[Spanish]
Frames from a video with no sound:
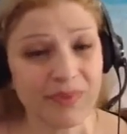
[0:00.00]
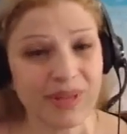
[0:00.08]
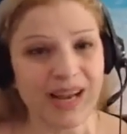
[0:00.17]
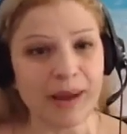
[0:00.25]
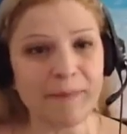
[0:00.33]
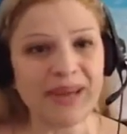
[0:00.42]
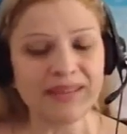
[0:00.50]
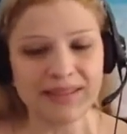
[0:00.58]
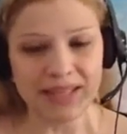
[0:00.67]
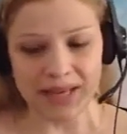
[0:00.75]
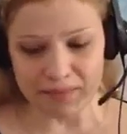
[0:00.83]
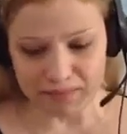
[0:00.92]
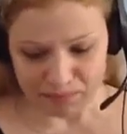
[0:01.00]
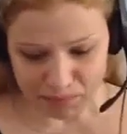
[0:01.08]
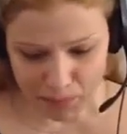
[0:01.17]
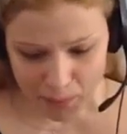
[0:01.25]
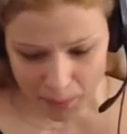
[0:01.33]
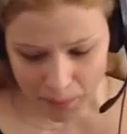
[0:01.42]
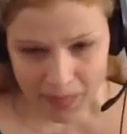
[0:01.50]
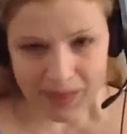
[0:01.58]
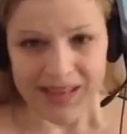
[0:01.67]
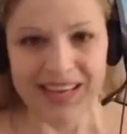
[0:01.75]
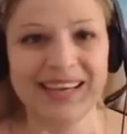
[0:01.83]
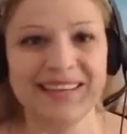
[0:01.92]
La mente
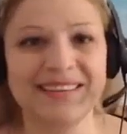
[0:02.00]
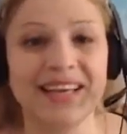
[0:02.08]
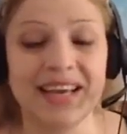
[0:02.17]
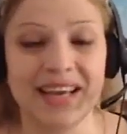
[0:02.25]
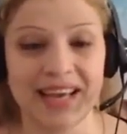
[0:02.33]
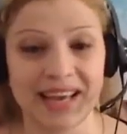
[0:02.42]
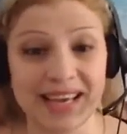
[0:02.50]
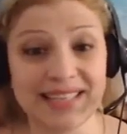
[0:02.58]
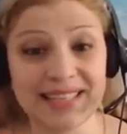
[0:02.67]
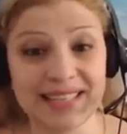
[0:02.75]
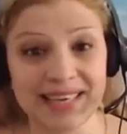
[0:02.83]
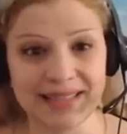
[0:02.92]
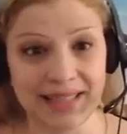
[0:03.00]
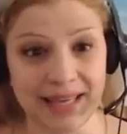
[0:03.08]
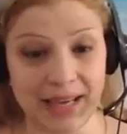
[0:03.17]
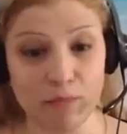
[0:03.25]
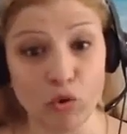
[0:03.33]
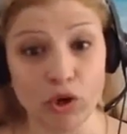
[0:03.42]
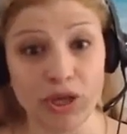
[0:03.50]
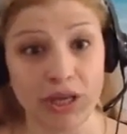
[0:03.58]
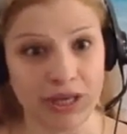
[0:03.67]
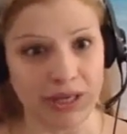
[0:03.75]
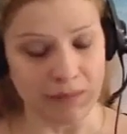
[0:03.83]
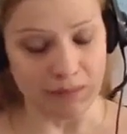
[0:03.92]
este, es este,
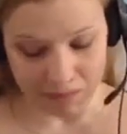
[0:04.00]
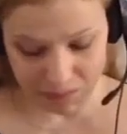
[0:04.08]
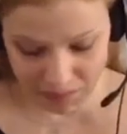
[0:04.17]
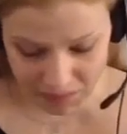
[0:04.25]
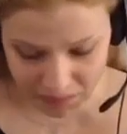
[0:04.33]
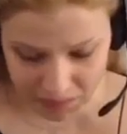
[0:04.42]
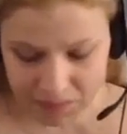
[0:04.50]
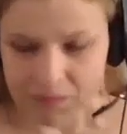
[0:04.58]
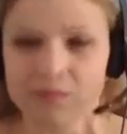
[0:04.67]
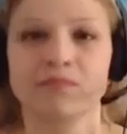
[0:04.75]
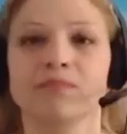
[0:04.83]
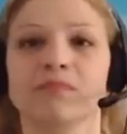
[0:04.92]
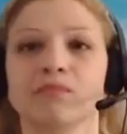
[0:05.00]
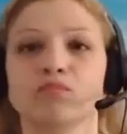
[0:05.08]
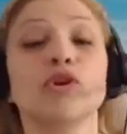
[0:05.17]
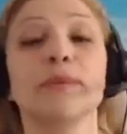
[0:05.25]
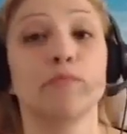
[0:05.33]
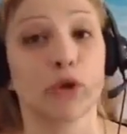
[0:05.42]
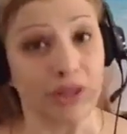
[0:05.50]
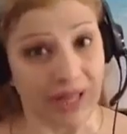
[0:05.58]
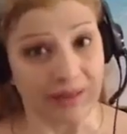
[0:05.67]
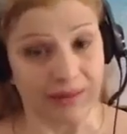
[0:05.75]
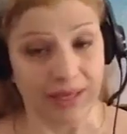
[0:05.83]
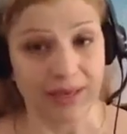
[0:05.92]
muy, mm, muy
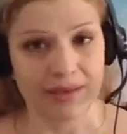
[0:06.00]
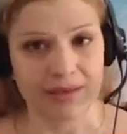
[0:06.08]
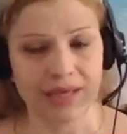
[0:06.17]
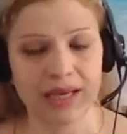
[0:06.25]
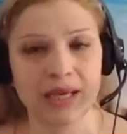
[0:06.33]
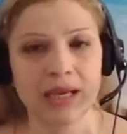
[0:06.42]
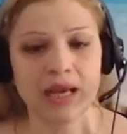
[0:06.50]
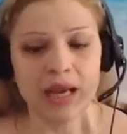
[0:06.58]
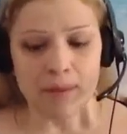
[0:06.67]
importante, ¿sí?